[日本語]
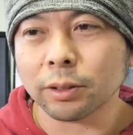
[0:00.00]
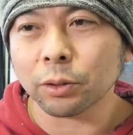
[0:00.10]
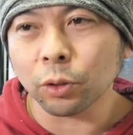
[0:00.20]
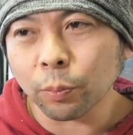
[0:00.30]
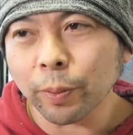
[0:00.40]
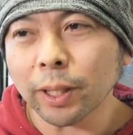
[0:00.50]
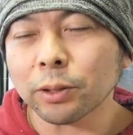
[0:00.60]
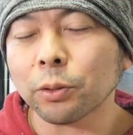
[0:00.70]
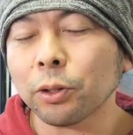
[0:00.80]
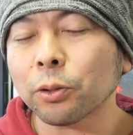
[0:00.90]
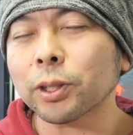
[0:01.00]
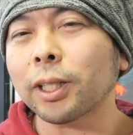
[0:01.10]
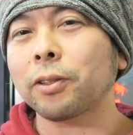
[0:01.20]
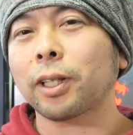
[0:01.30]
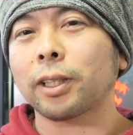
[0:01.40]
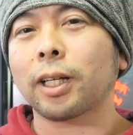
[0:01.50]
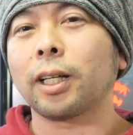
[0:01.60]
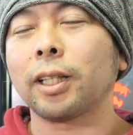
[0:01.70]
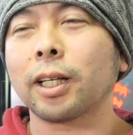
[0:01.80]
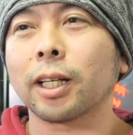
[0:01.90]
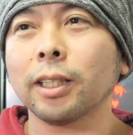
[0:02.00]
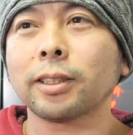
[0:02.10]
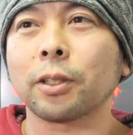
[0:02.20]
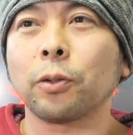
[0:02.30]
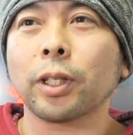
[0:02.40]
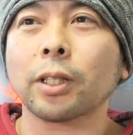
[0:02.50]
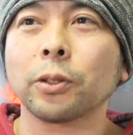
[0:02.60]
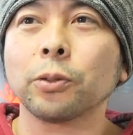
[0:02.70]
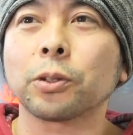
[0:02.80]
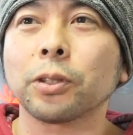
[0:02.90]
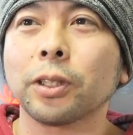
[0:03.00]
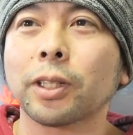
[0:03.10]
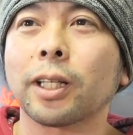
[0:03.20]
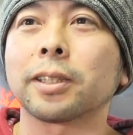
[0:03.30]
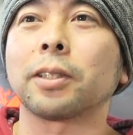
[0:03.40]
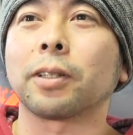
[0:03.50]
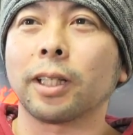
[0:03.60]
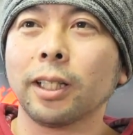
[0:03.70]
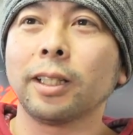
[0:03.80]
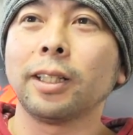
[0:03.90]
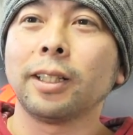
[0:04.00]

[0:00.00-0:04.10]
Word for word: そのページを利用される方がなんか現在440人ぐらいいらっしゃるのかな